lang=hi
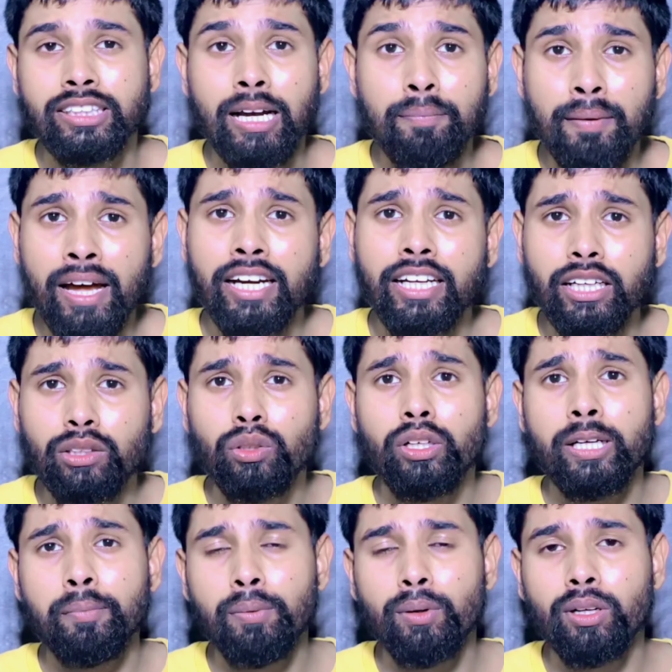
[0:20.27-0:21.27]
जापान के दो
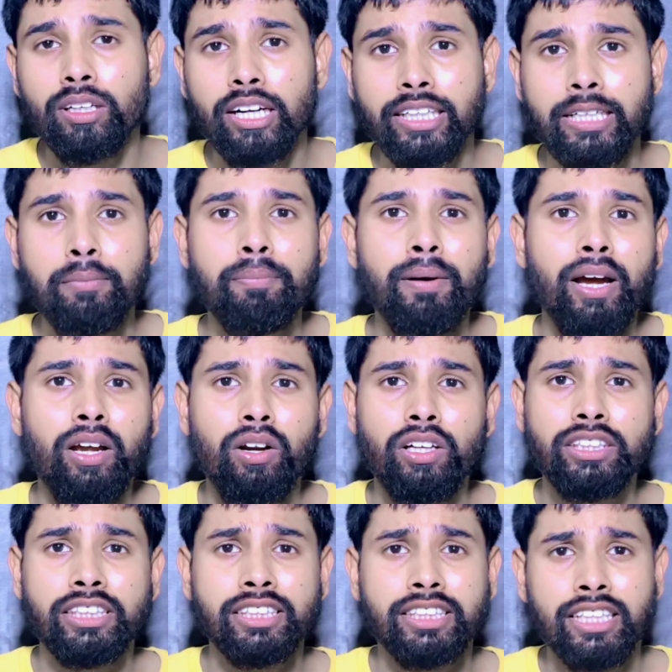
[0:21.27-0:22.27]
रिप्रोडक्टिव
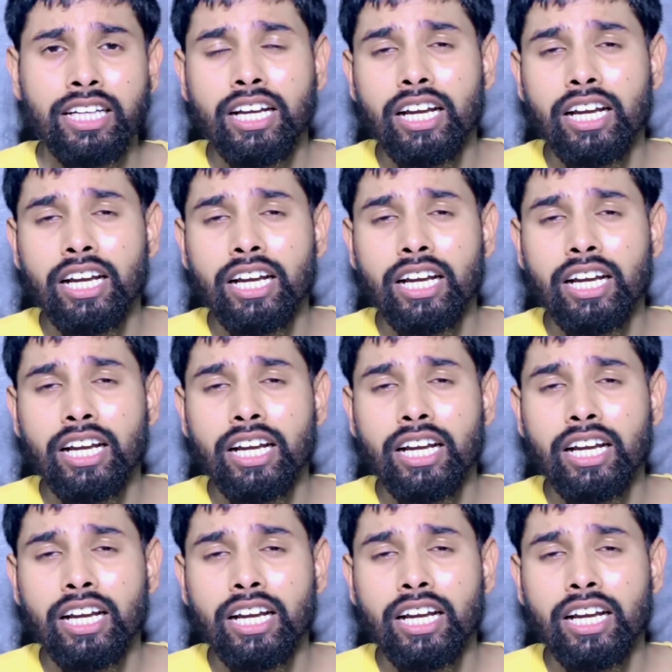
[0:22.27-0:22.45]
बायोलॉजिस्ट